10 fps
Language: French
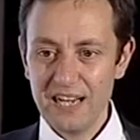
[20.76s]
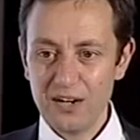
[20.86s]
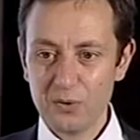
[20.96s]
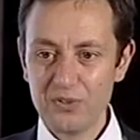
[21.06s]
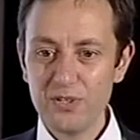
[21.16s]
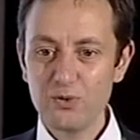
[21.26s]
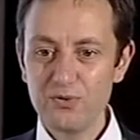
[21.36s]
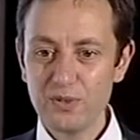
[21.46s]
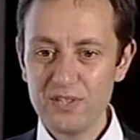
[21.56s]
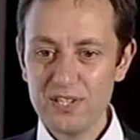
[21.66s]
on s'est
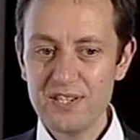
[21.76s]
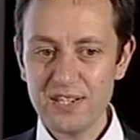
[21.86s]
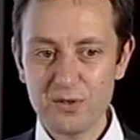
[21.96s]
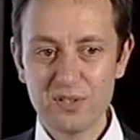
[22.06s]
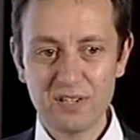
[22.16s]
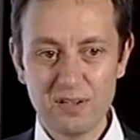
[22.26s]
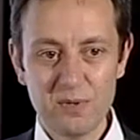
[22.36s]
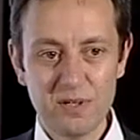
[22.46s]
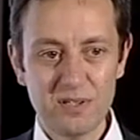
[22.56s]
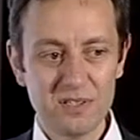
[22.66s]
souvent dit ça, ce serait
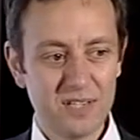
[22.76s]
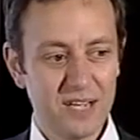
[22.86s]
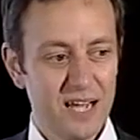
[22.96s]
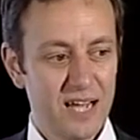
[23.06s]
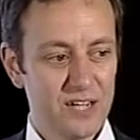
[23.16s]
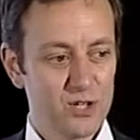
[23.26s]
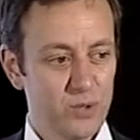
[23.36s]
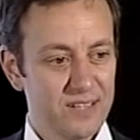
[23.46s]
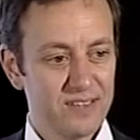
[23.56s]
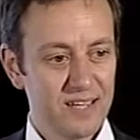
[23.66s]
vraiment un,
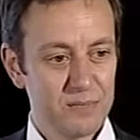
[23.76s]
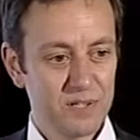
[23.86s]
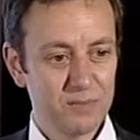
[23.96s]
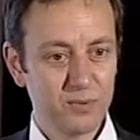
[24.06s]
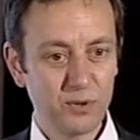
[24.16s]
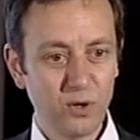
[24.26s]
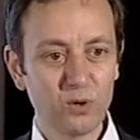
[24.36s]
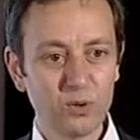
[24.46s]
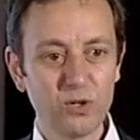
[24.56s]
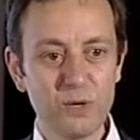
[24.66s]
chouette thème pour une
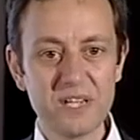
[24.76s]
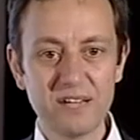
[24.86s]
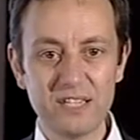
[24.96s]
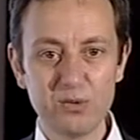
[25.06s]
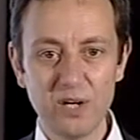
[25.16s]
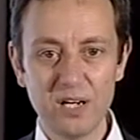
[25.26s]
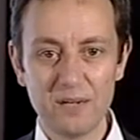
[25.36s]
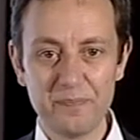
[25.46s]
rencontre de l'Observatoire.